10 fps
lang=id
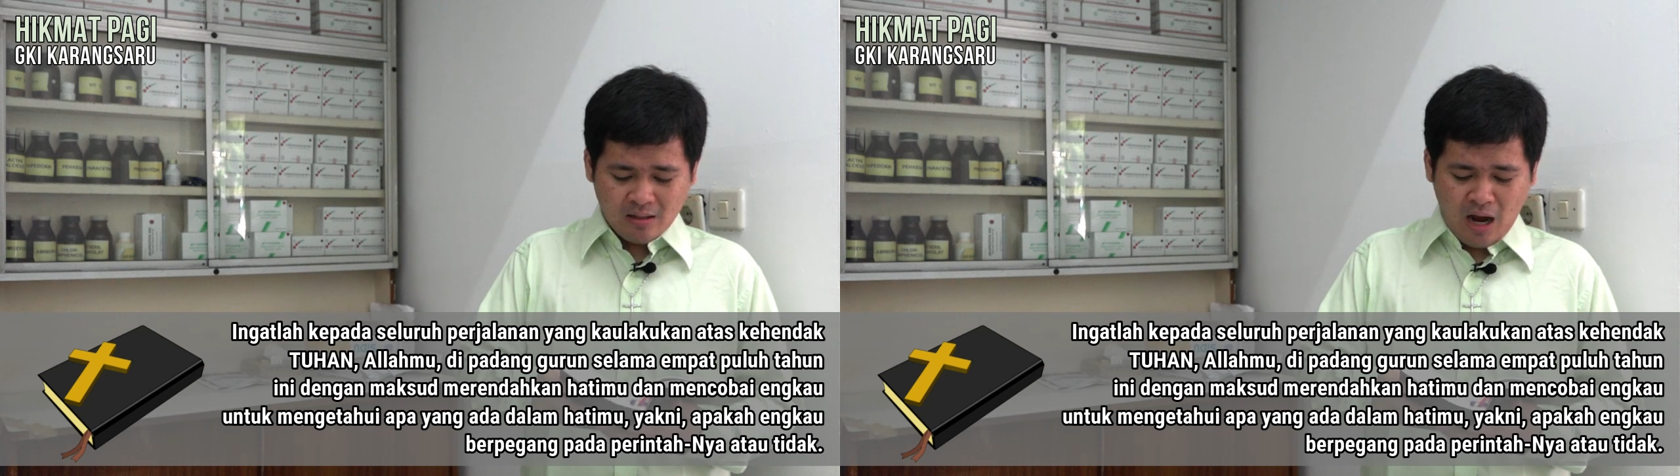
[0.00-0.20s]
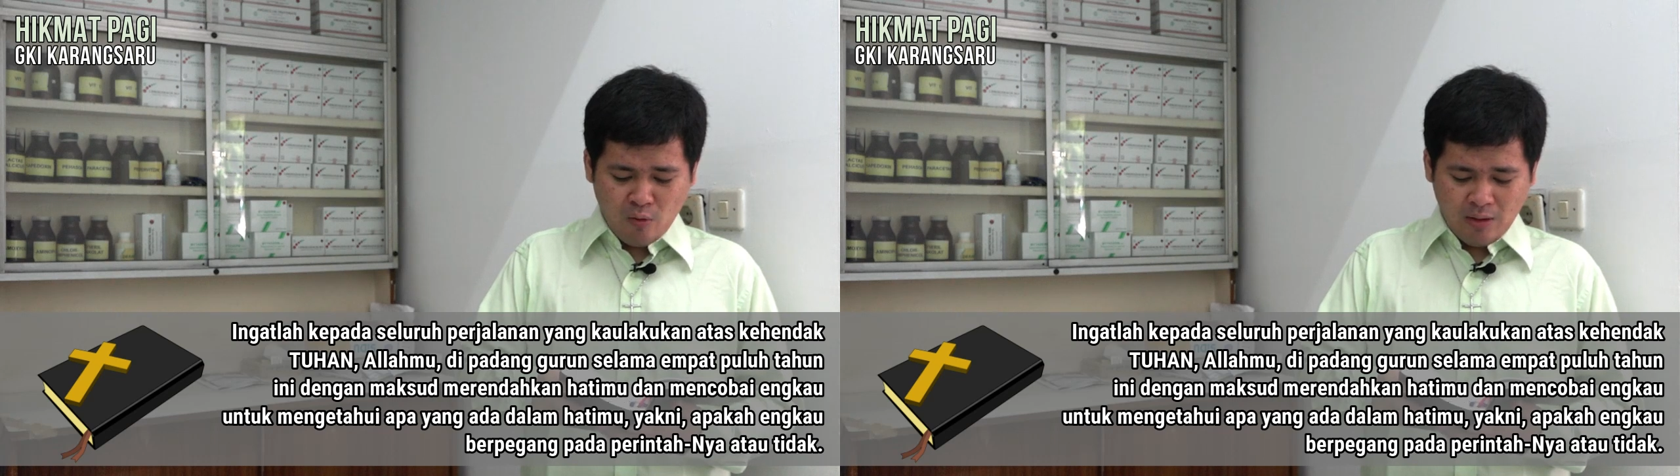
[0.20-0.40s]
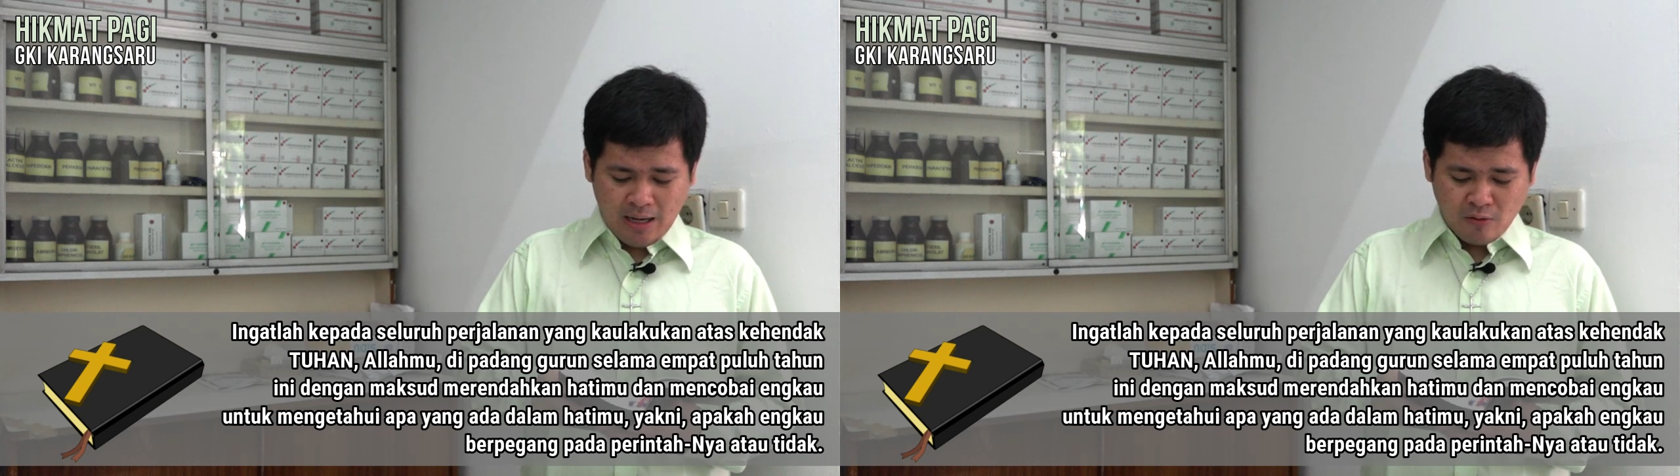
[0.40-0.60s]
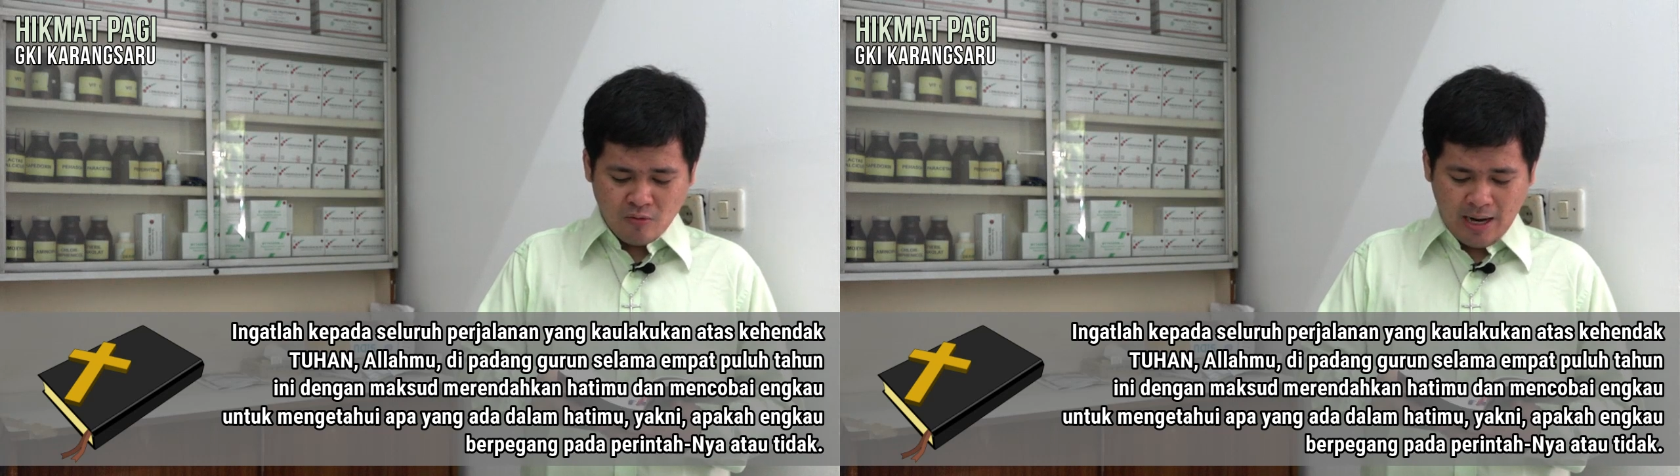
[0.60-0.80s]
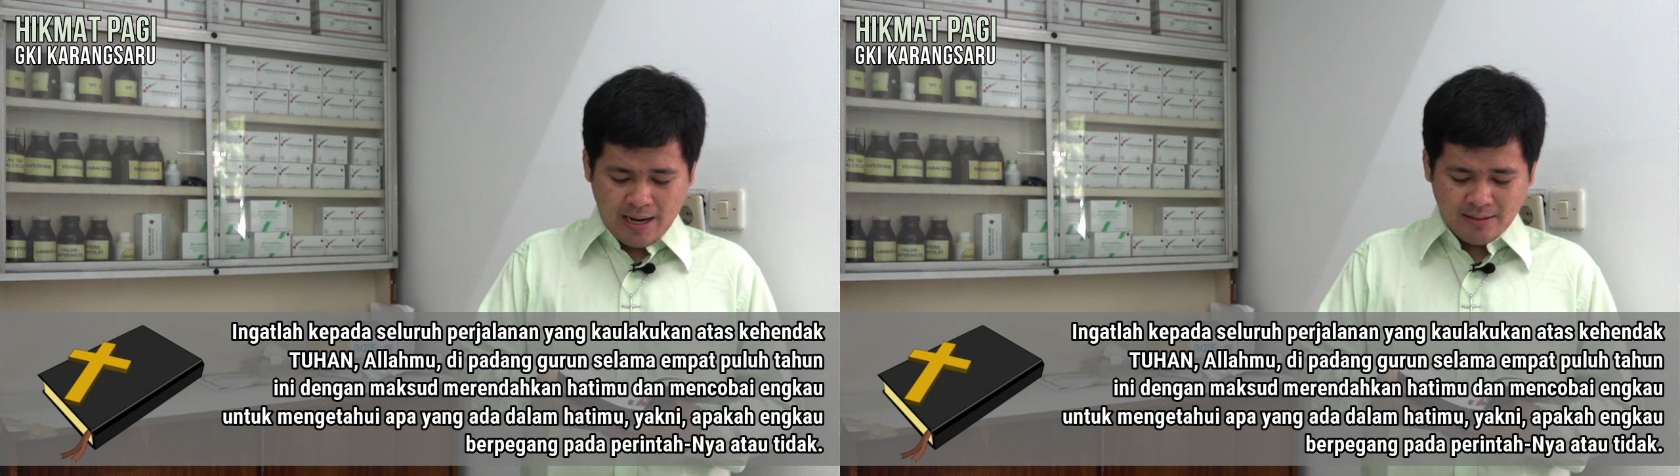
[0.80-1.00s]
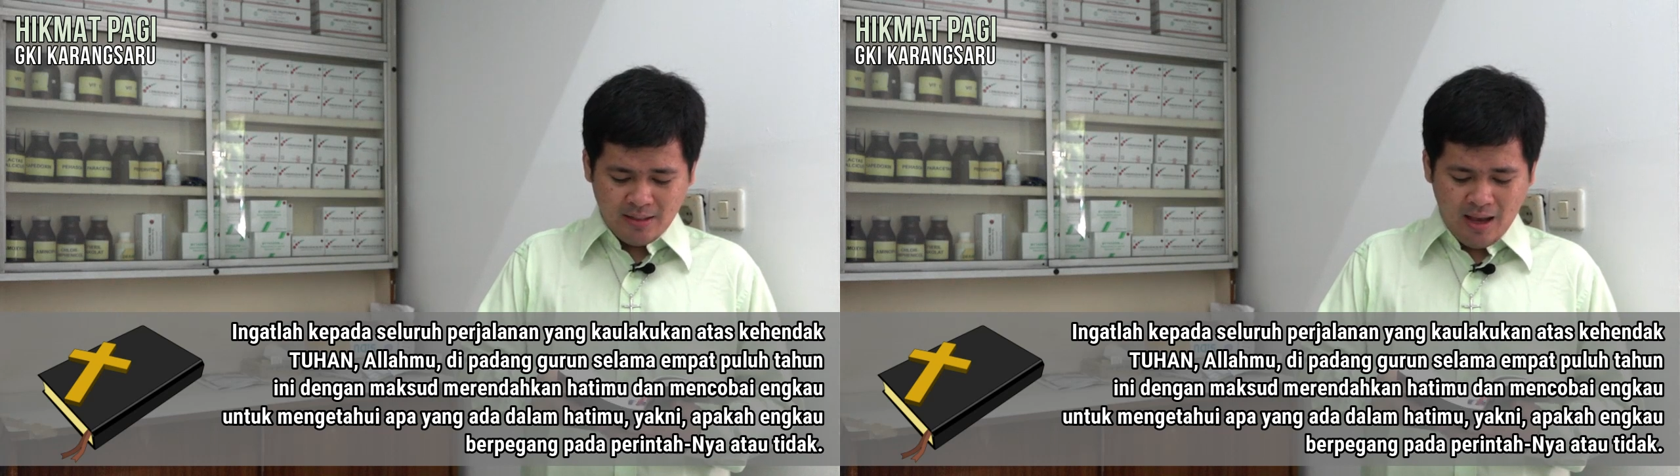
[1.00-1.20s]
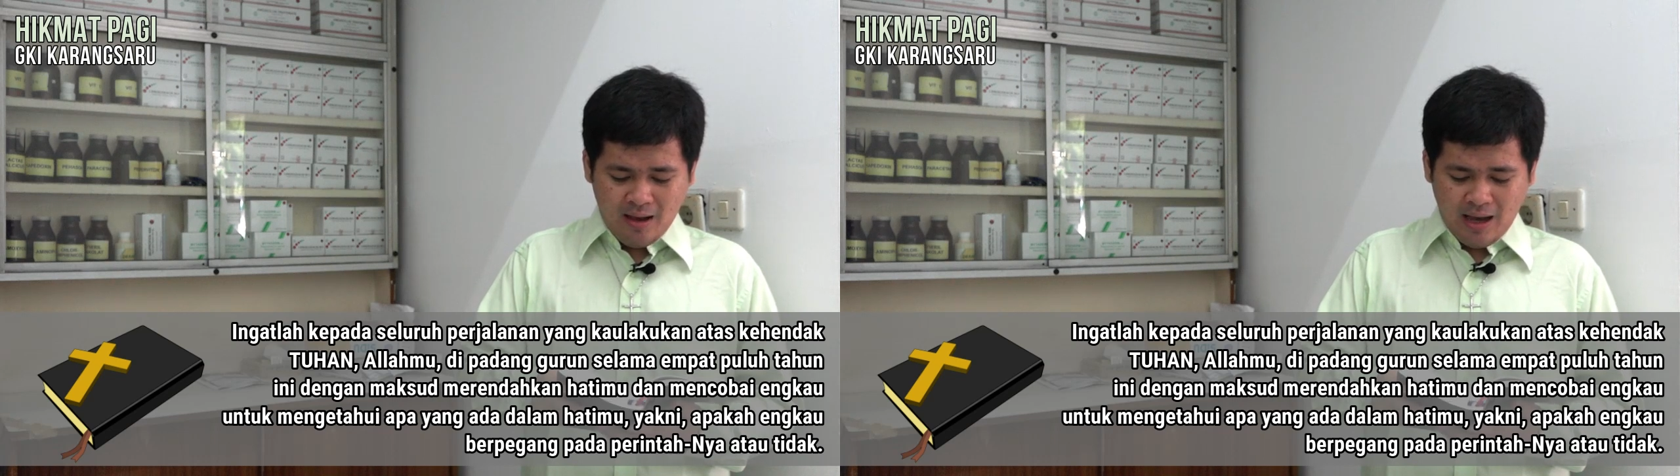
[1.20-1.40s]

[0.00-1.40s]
kau lakukan